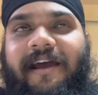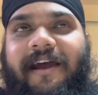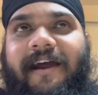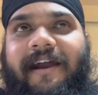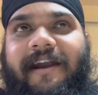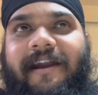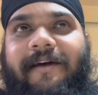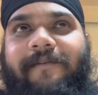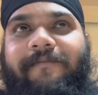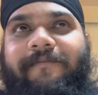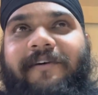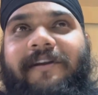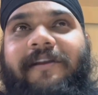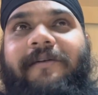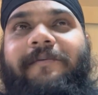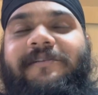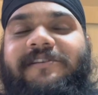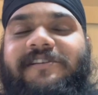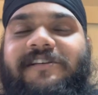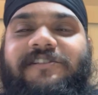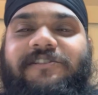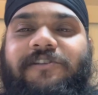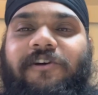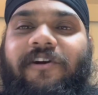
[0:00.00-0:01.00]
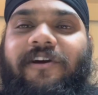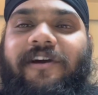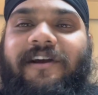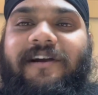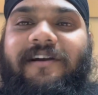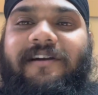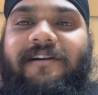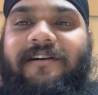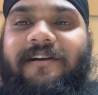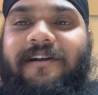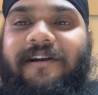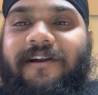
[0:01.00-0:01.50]
एंड आई एम वेरी मच इन्जॉइंग इट
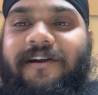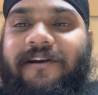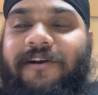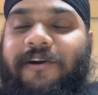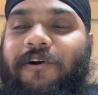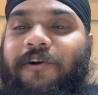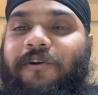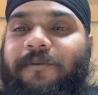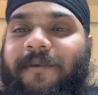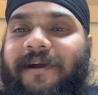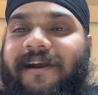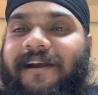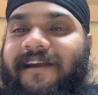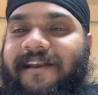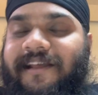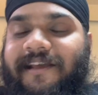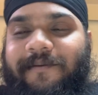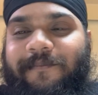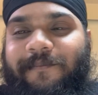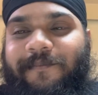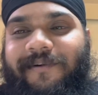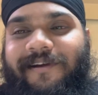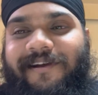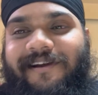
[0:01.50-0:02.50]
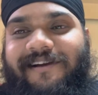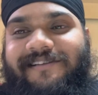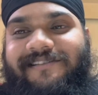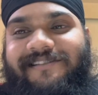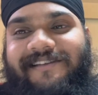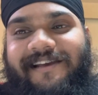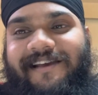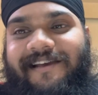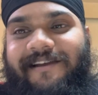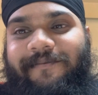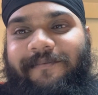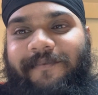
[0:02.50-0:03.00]
ड्यू टू माई टीम मेट्स
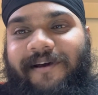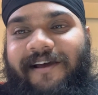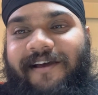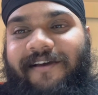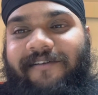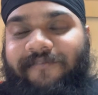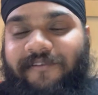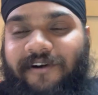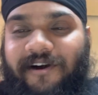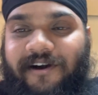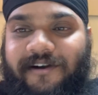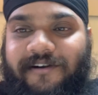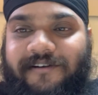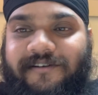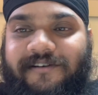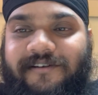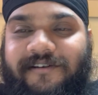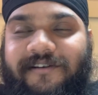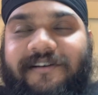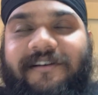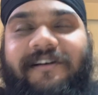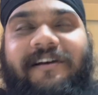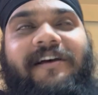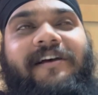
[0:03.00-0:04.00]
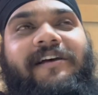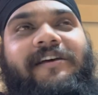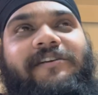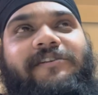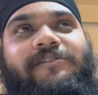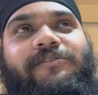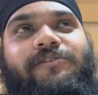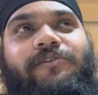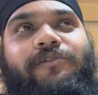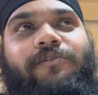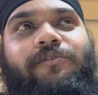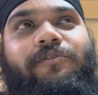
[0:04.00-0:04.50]
एंड माई वर्क
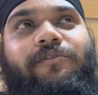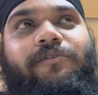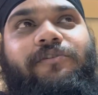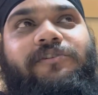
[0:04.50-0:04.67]
सो